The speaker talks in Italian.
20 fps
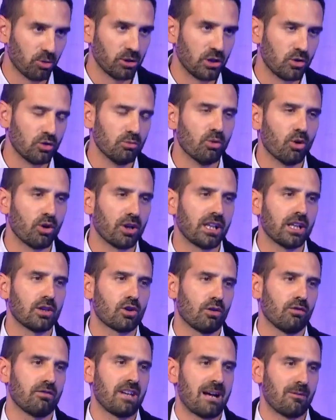di tumori che
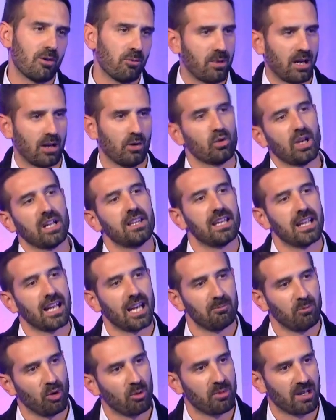troviamo per
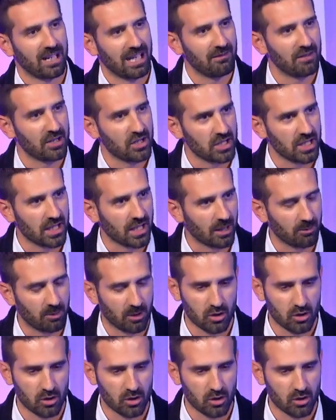l'uretere e poi per la vescica.